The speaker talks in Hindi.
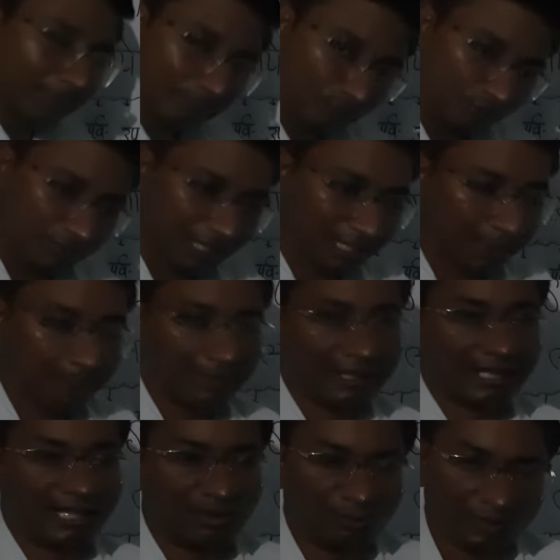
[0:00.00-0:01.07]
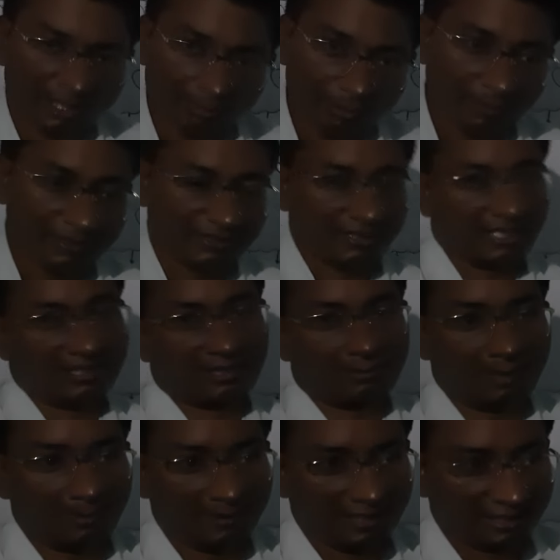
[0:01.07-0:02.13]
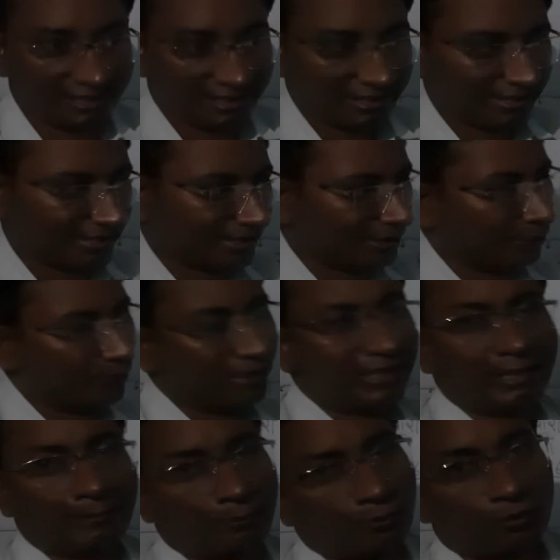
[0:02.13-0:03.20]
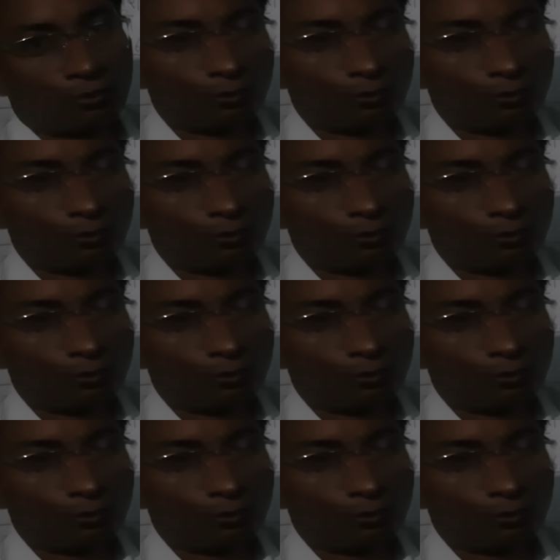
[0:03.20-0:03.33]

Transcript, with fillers: आपको जाना पड़ेगा वही विवेचना इस मामले की करेंगे वही रिपोर्ट